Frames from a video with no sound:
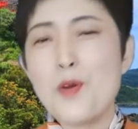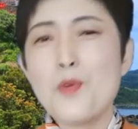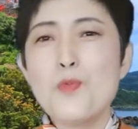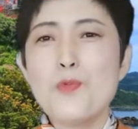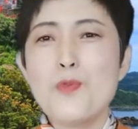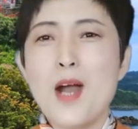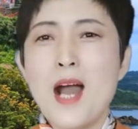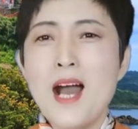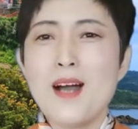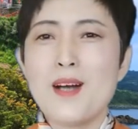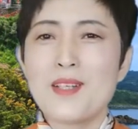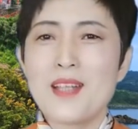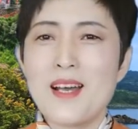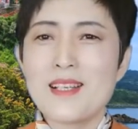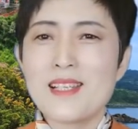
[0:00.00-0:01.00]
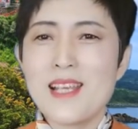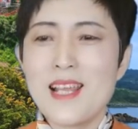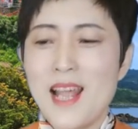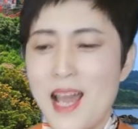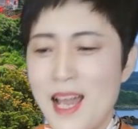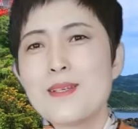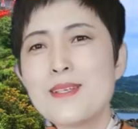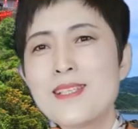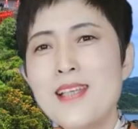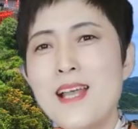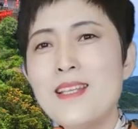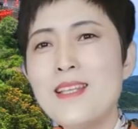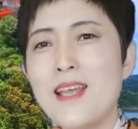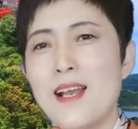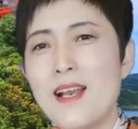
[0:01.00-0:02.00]
五号到现在
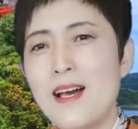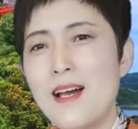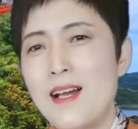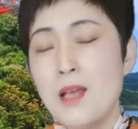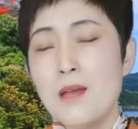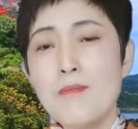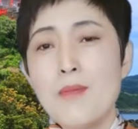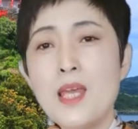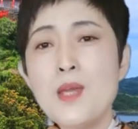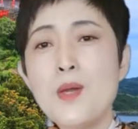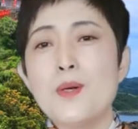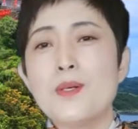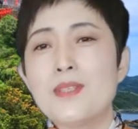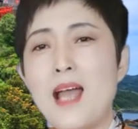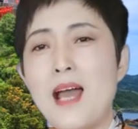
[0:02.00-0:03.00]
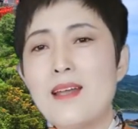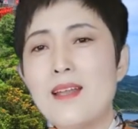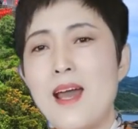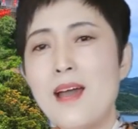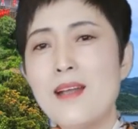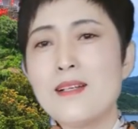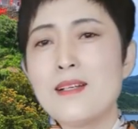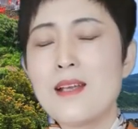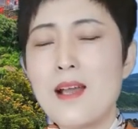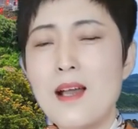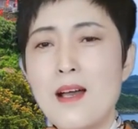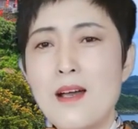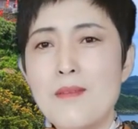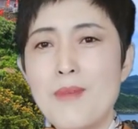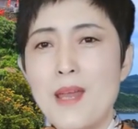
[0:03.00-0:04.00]
三天了，没有打他的这
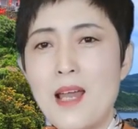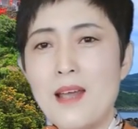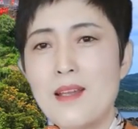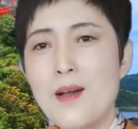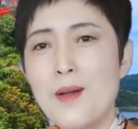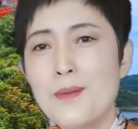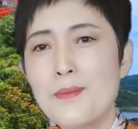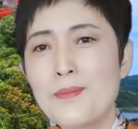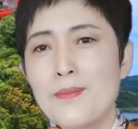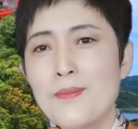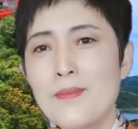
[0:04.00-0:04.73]
个北海道。